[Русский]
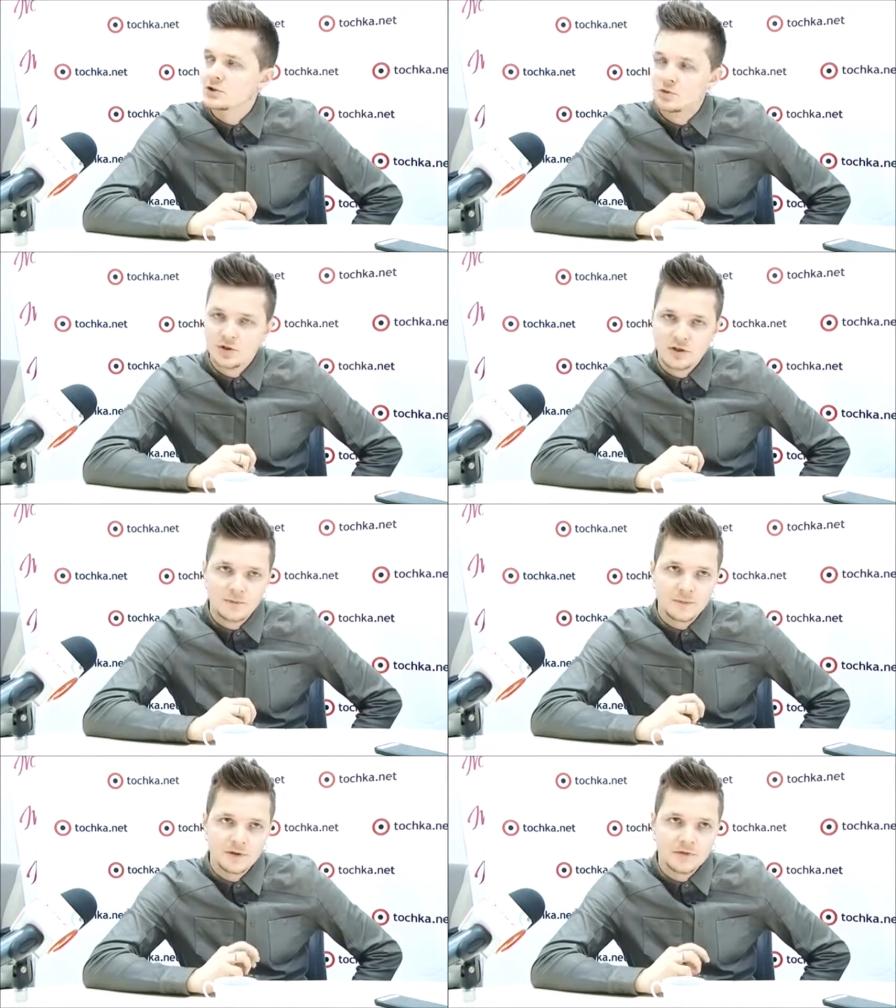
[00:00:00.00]
студи
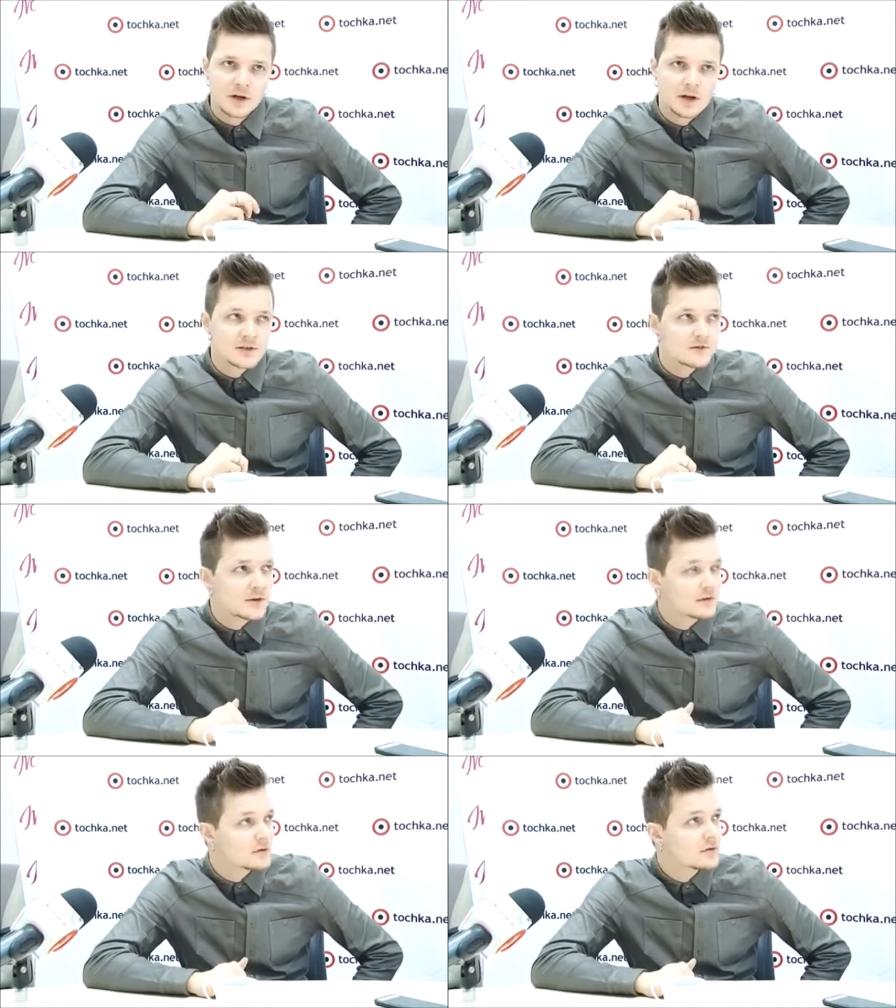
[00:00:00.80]
в подвале
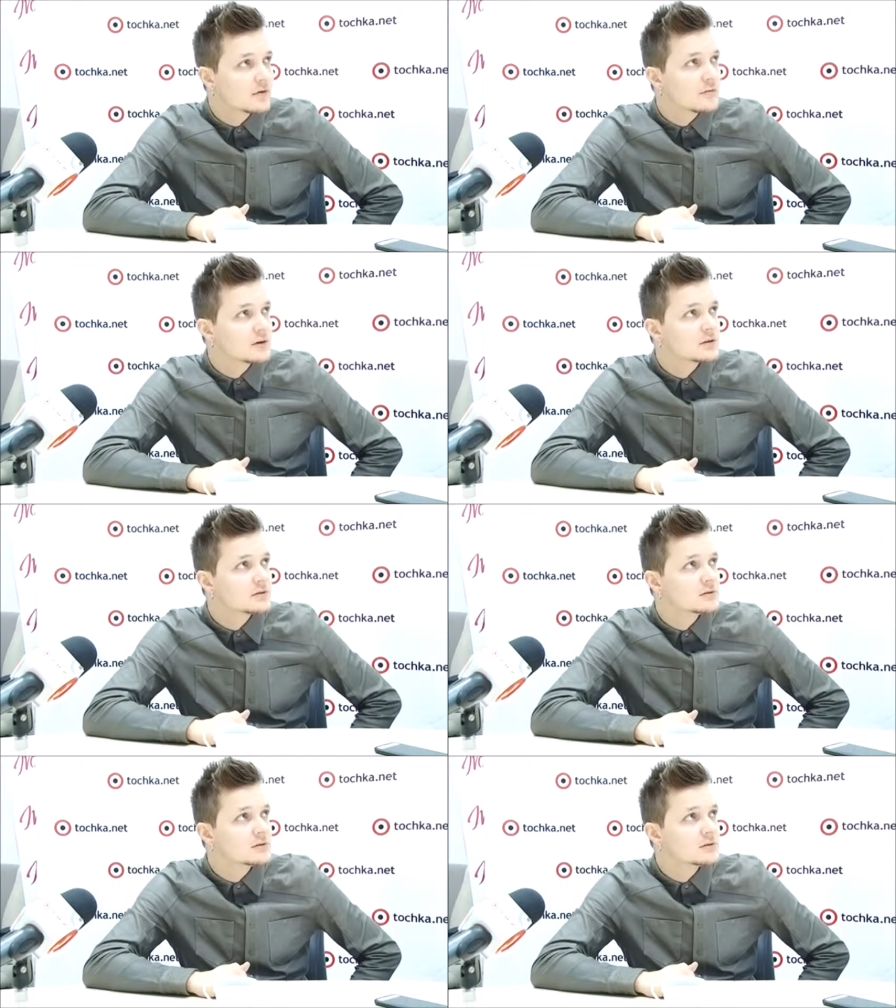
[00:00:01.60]
своего дома,